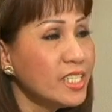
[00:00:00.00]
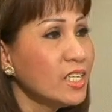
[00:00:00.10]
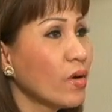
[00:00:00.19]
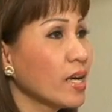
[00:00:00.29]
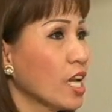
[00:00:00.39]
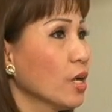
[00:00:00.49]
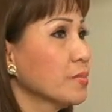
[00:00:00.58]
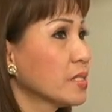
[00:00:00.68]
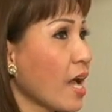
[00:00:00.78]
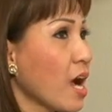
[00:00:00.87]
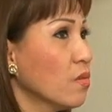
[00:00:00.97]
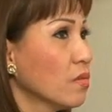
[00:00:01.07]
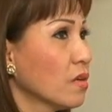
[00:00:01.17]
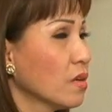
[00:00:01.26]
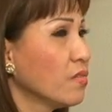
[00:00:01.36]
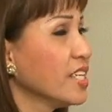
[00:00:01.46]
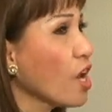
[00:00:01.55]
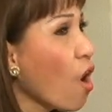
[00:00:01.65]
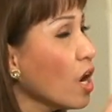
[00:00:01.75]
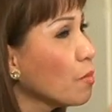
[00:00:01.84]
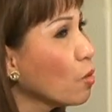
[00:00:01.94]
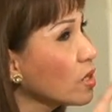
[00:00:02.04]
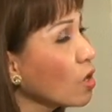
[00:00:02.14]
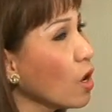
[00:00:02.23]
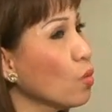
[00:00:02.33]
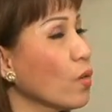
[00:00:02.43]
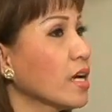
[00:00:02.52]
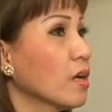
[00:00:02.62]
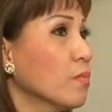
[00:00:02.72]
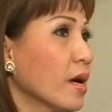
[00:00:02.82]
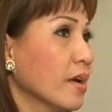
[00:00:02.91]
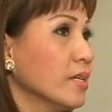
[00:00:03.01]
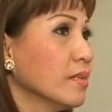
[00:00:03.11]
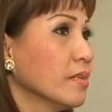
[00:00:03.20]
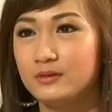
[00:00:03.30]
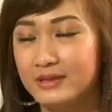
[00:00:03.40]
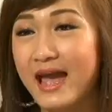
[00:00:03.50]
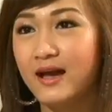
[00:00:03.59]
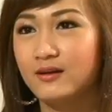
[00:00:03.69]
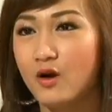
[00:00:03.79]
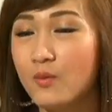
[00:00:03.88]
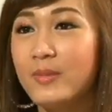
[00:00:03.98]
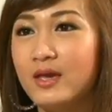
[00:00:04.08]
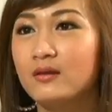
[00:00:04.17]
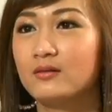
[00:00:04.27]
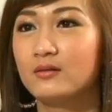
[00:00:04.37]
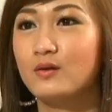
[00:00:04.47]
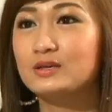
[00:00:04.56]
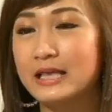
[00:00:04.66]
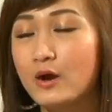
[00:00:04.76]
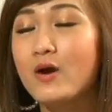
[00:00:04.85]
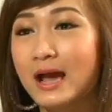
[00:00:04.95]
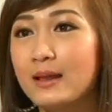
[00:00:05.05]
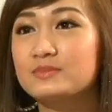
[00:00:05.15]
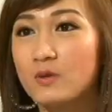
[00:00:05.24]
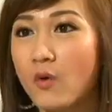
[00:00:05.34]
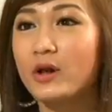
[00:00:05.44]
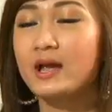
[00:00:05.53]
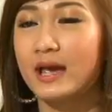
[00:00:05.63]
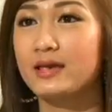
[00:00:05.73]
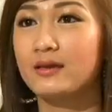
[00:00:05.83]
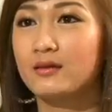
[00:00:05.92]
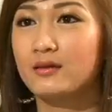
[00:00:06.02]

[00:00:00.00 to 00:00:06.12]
dưa qua ngày hôm sau vì đó là một cái thói quen không hay dạ con biết con sẽ cố gắng làm xong mỗi ngày